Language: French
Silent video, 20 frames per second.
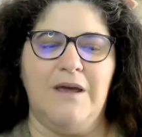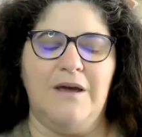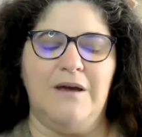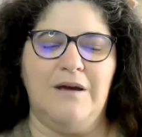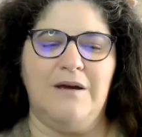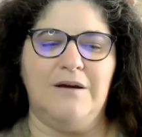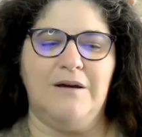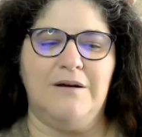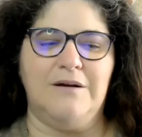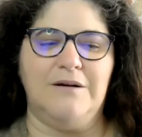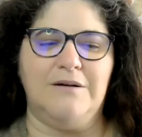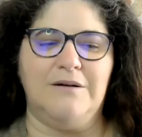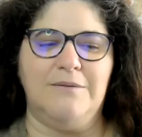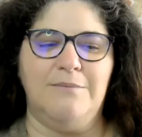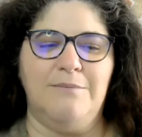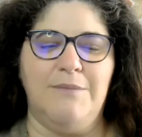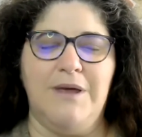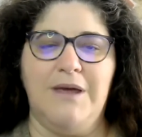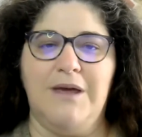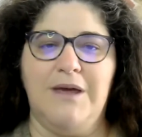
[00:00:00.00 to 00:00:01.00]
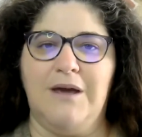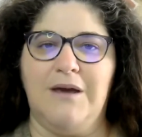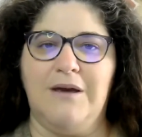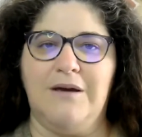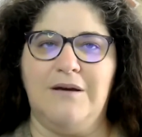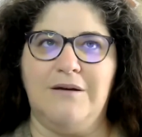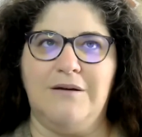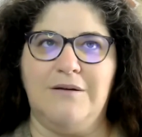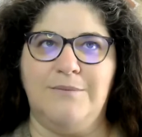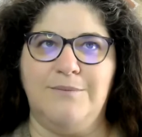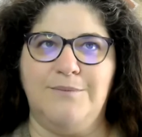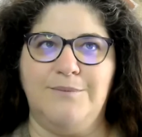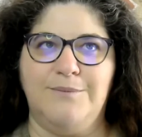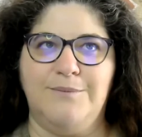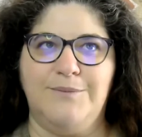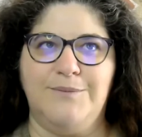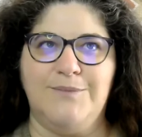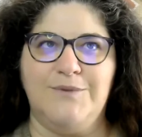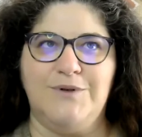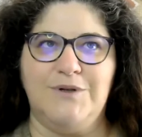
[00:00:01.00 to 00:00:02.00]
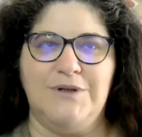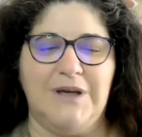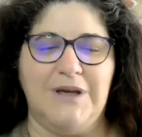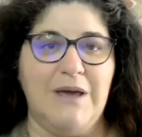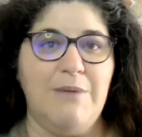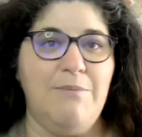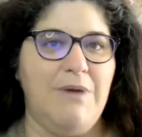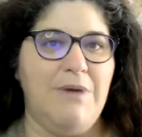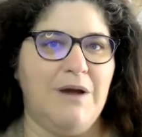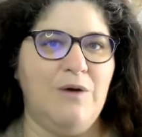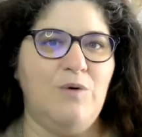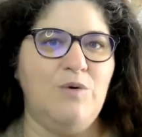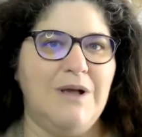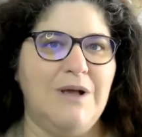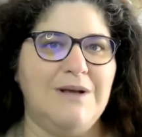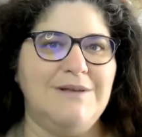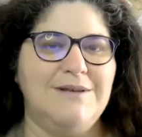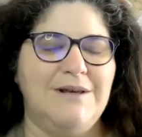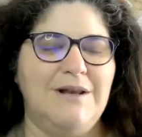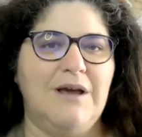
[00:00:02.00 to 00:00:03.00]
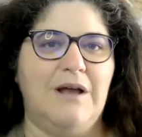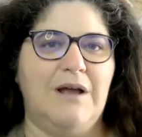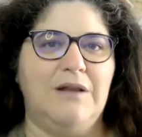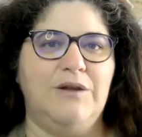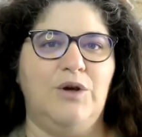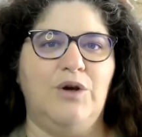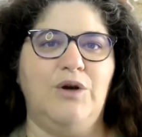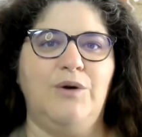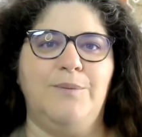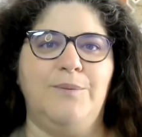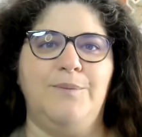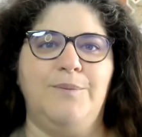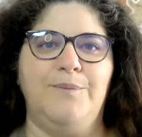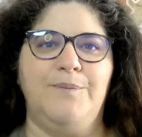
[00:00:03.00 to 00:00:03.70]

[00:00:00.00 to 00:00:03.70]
euh, met un, je dirais, met un coup d'accélérateur